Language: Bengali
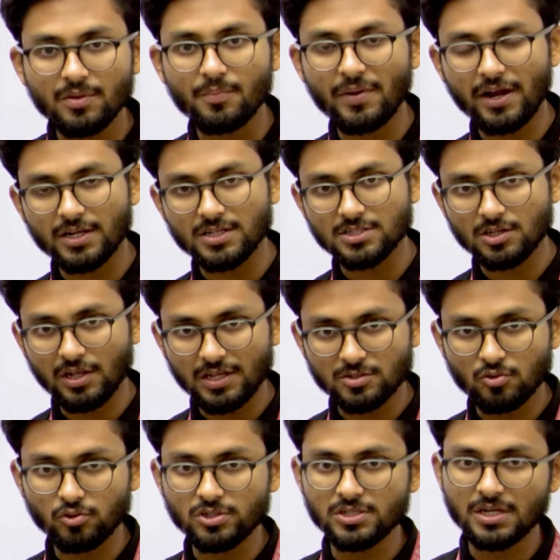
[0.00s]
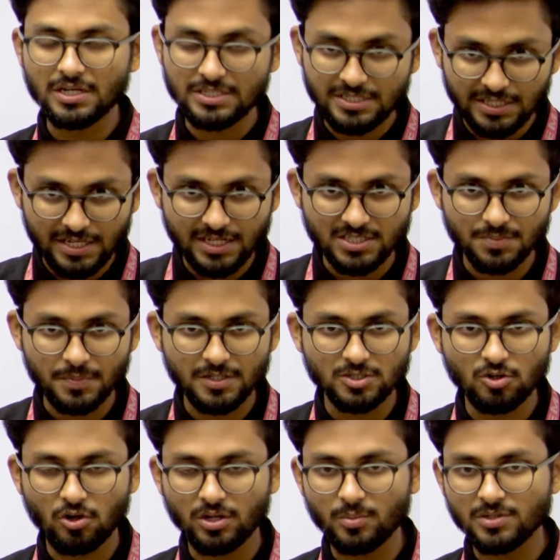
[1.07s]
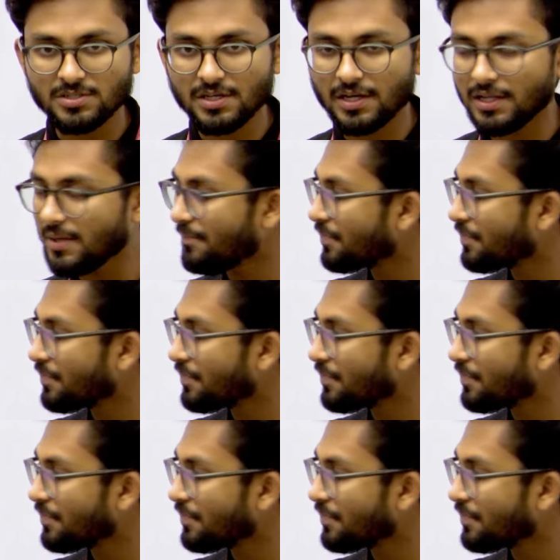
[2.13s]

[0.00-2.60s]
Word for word: প্র্যাকটিস ক্লাস করতে যারা জিকে এক্সপ্রেস করে বেসিক্যালি